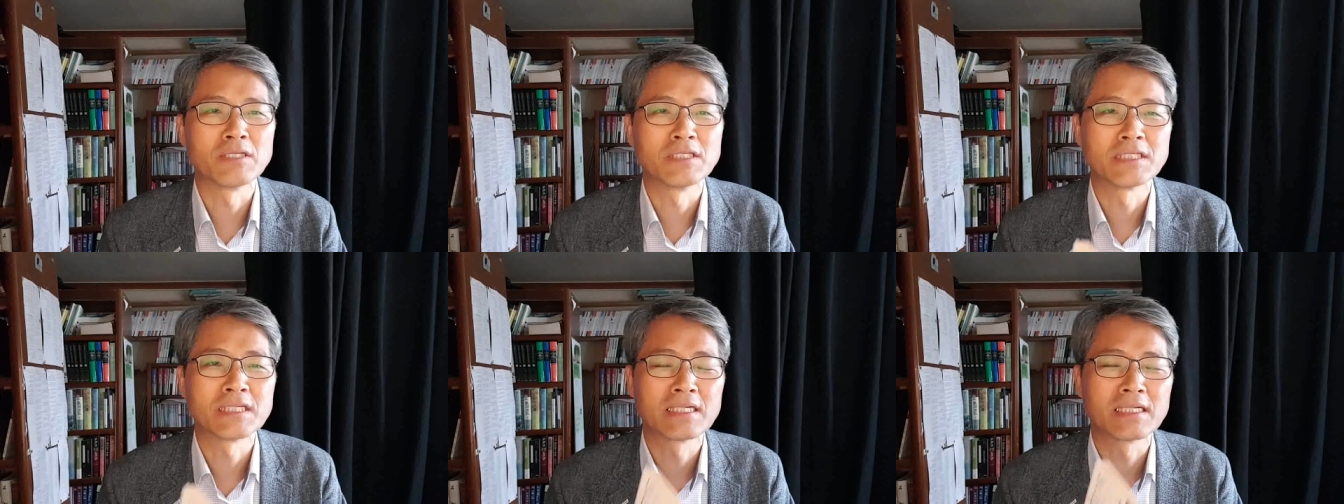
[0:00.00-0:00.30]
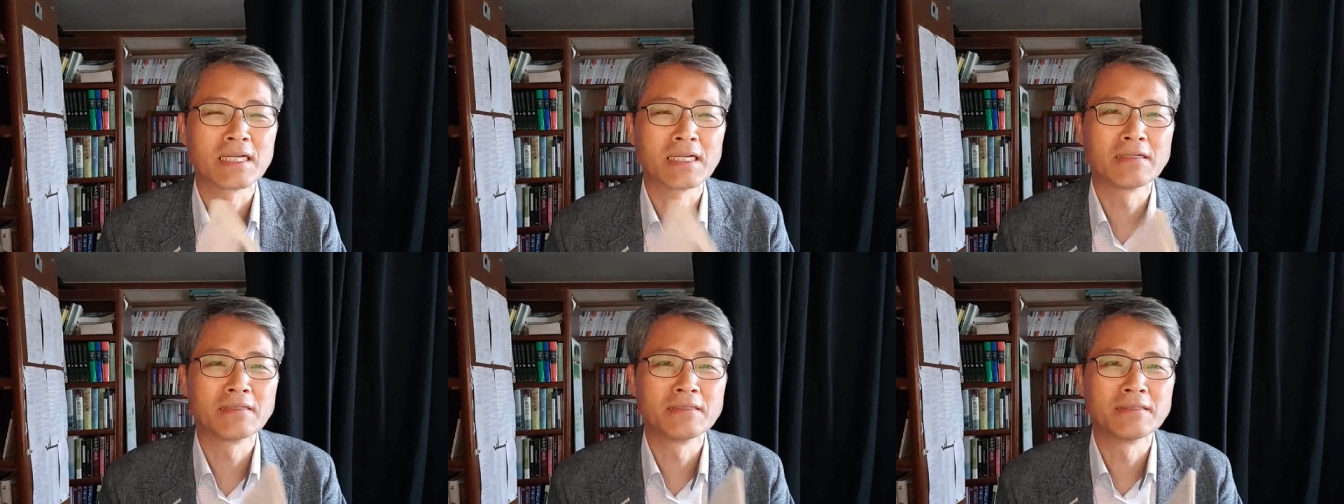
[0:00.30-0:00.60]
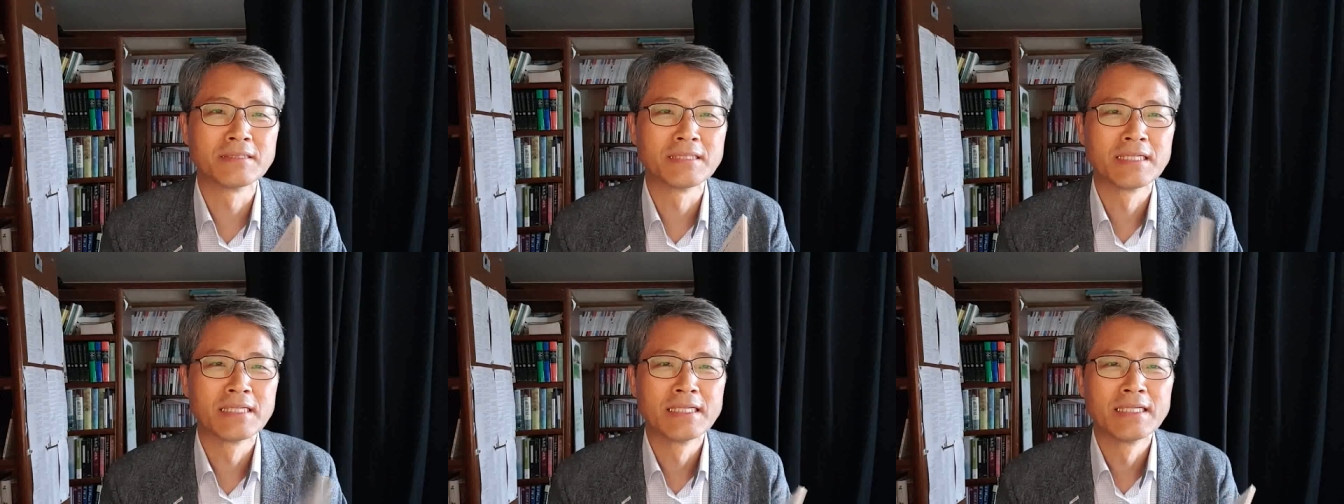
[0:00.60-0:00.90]
이
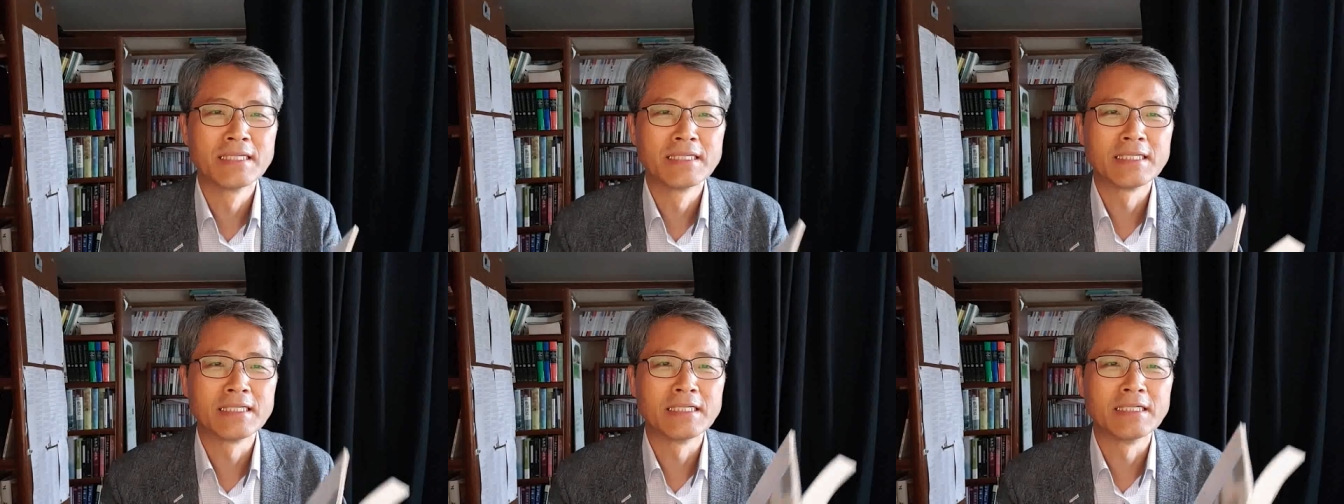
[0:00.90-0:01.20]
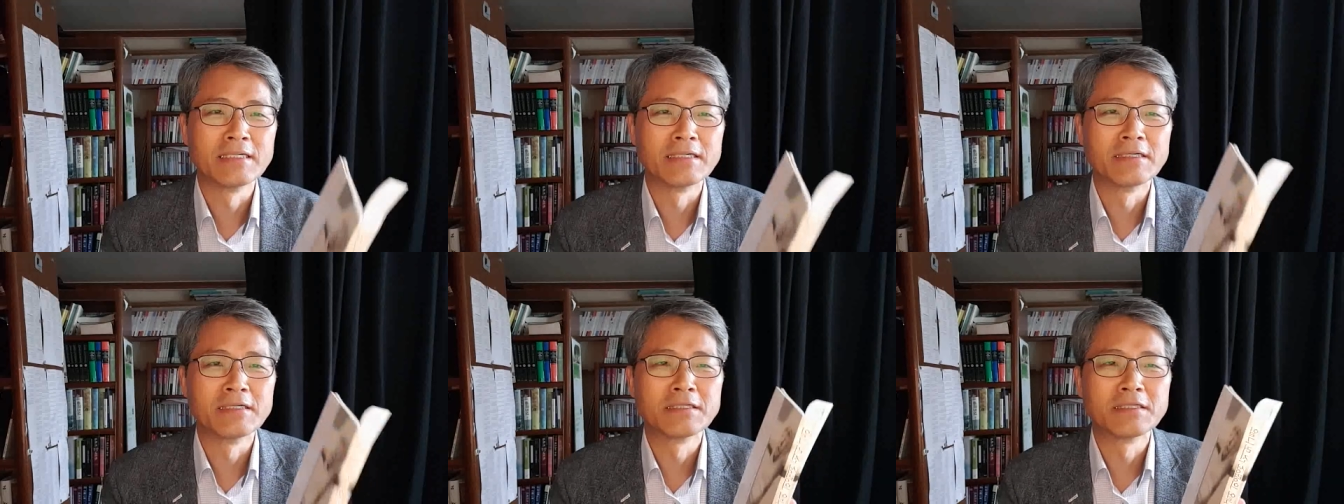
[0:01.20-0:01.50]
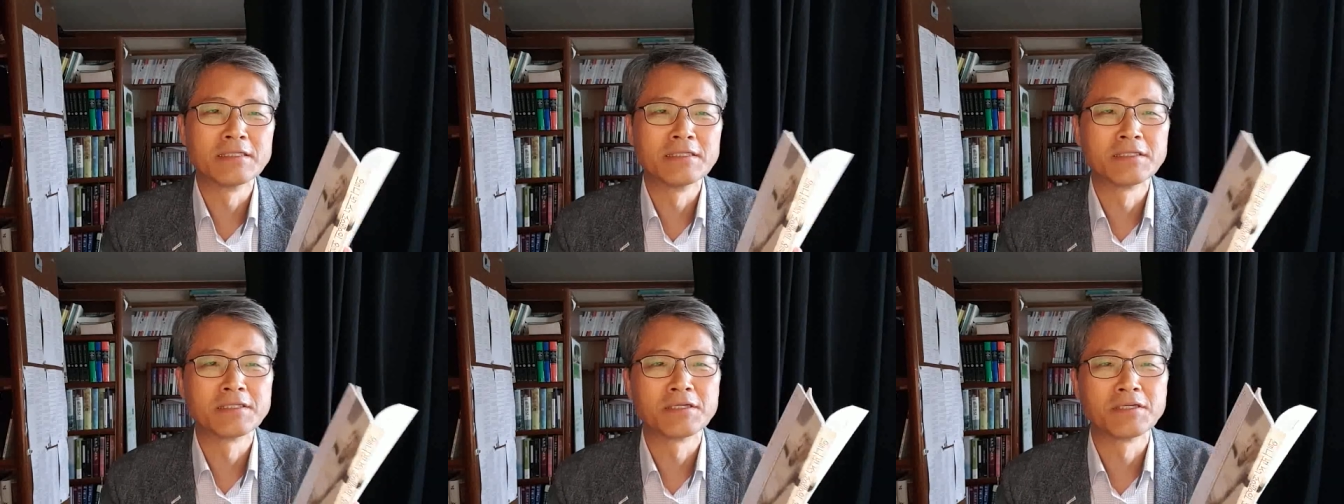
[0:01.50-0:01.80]
시간에는
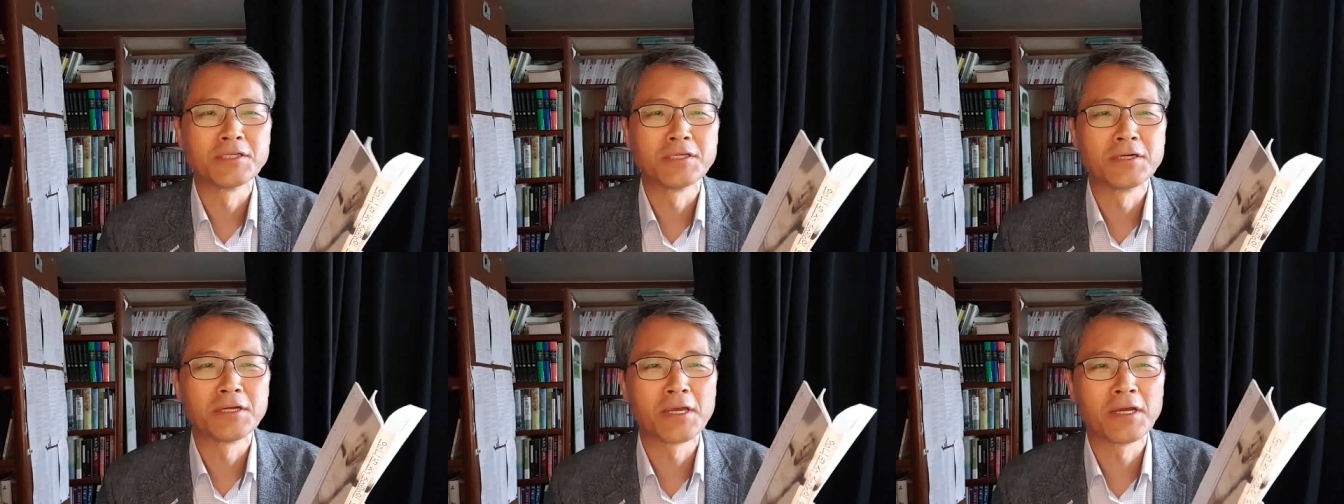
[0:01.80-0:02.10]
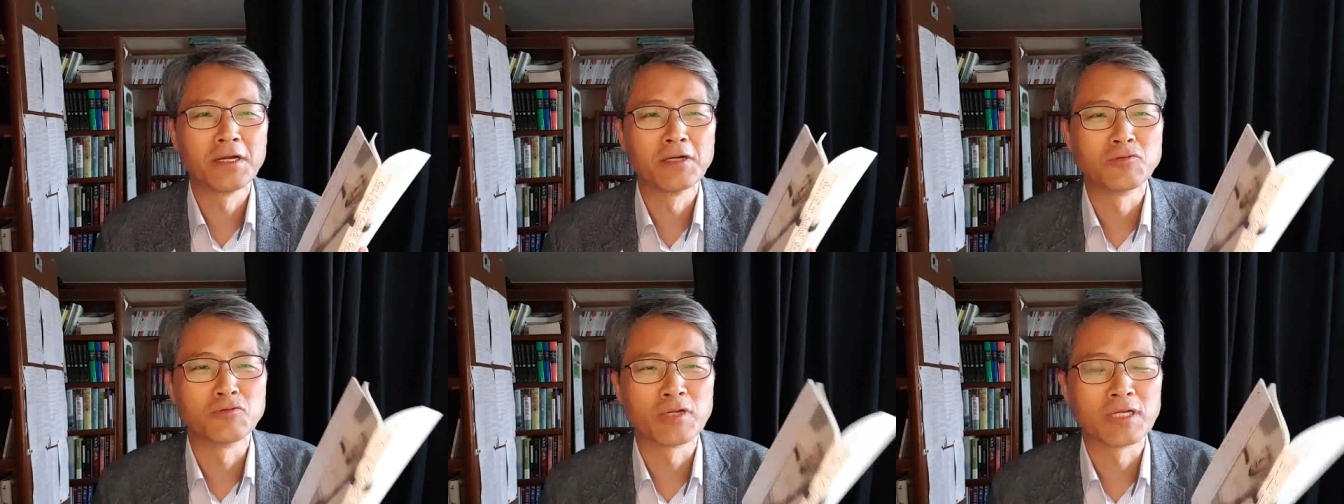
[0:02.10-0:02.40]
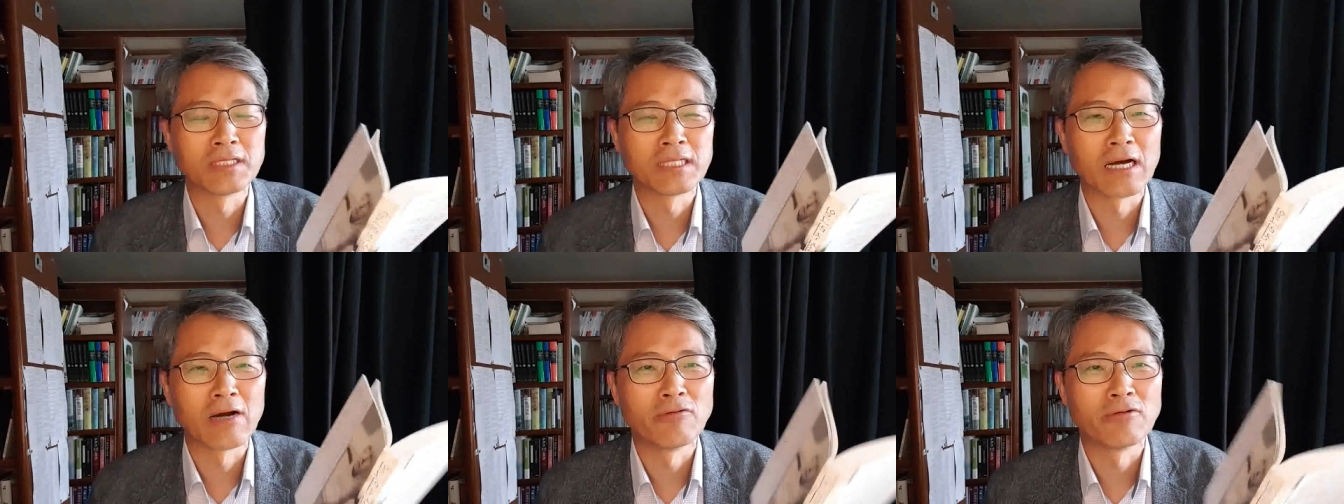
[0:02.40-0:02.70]
일그러진 성령의
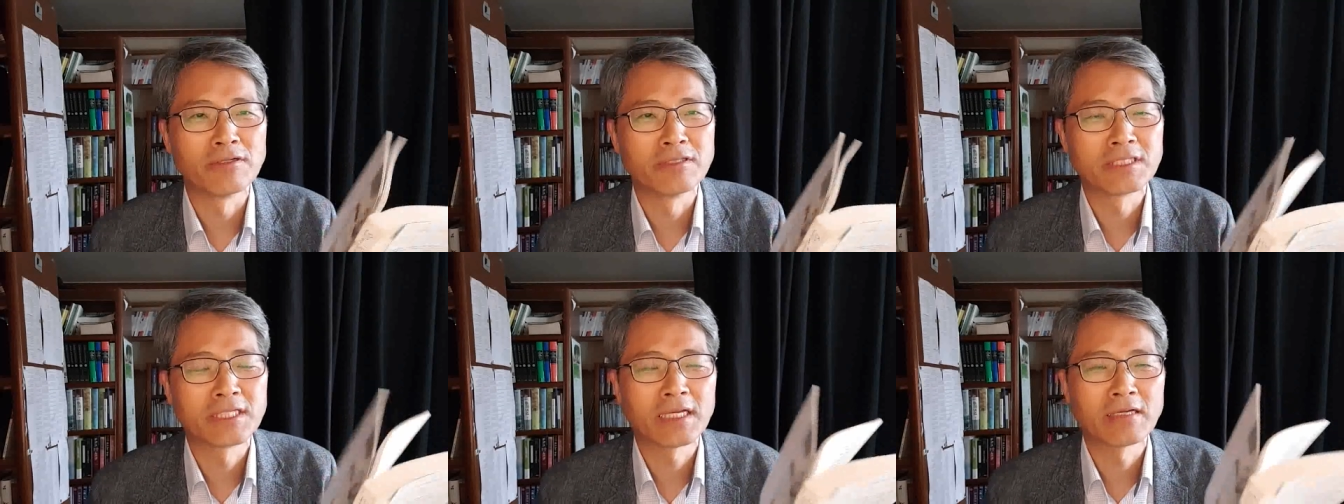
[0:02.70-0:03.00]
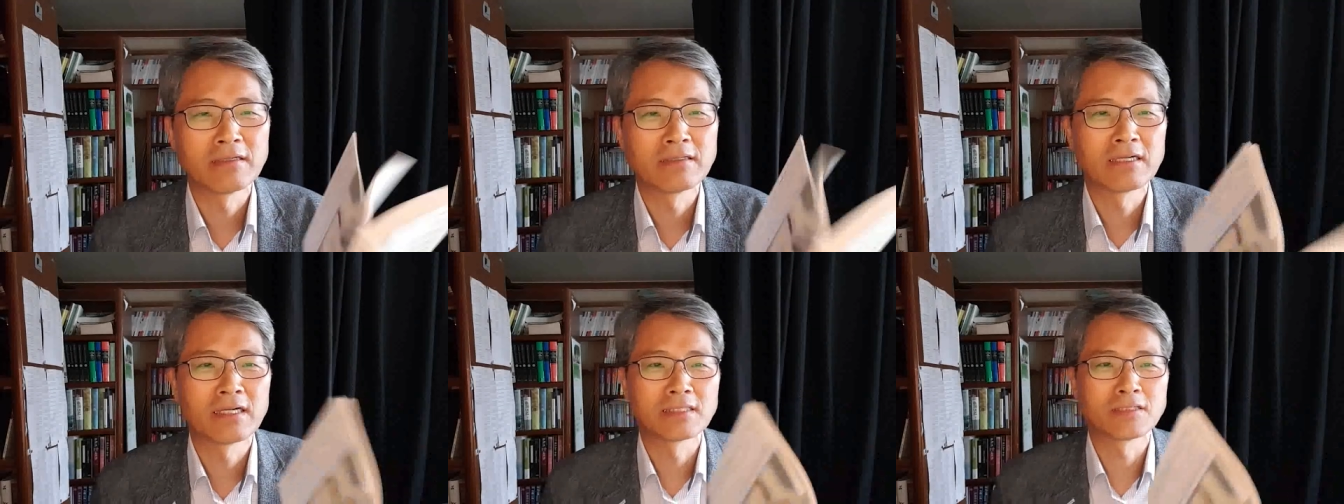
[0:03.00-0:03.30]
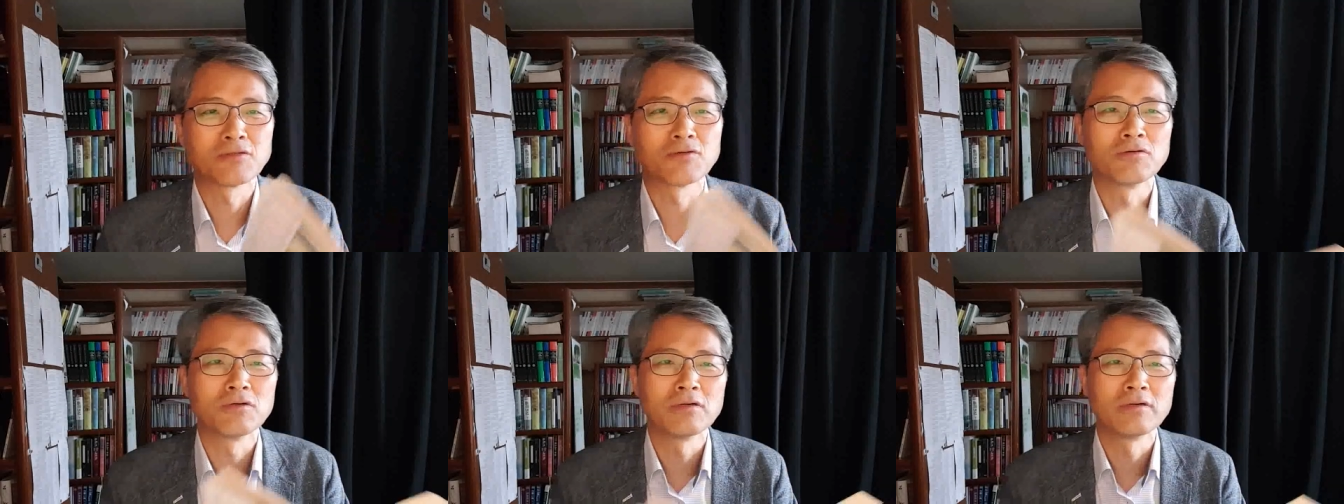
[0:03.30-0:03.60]
얼굴에 나오는 책을
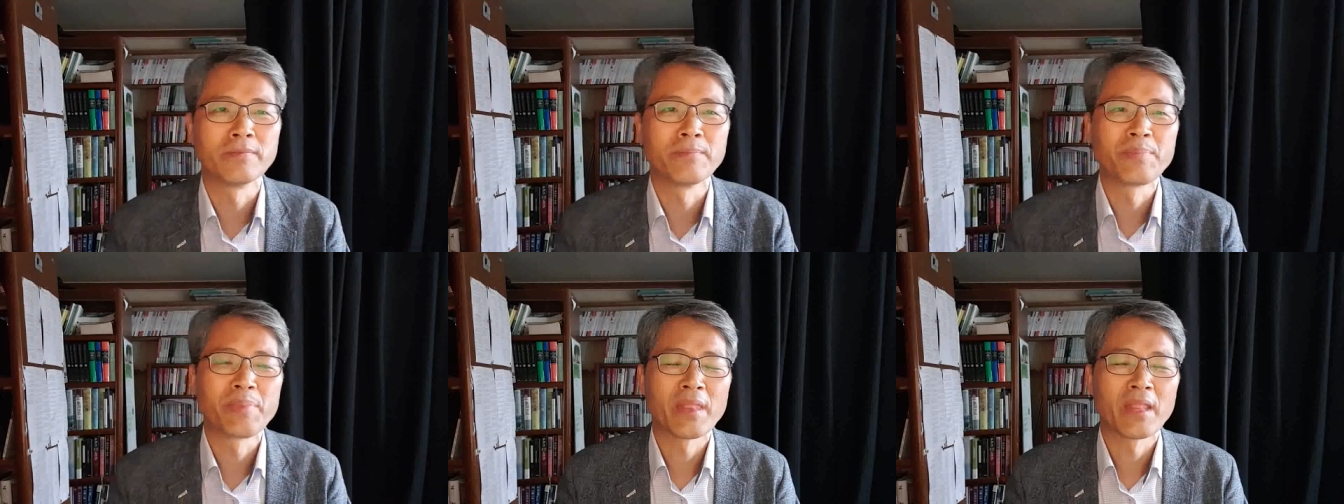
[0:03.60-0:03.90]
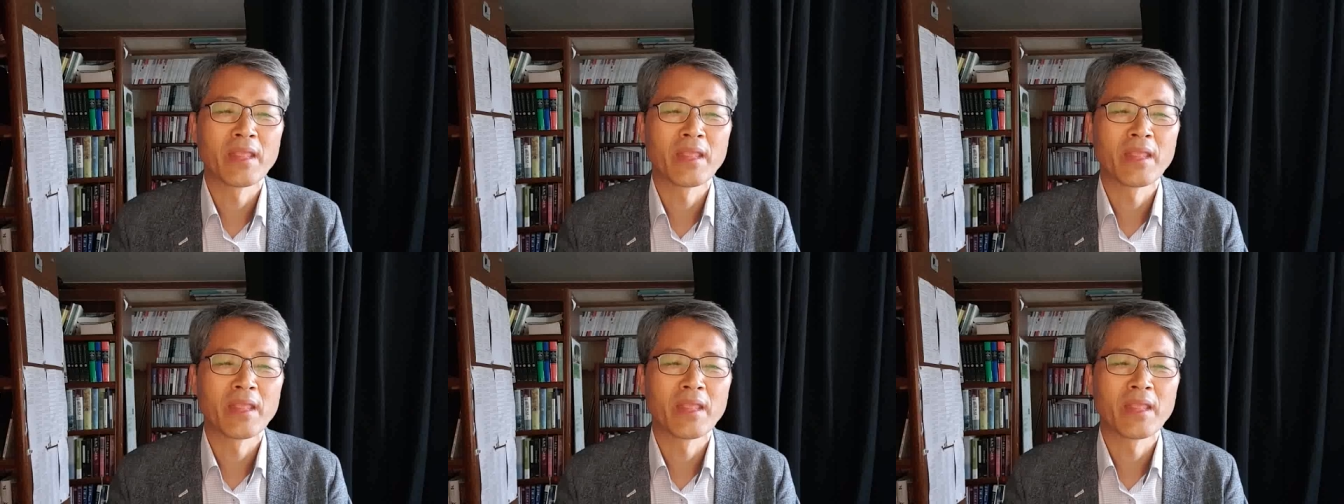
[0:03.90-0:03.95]
가지고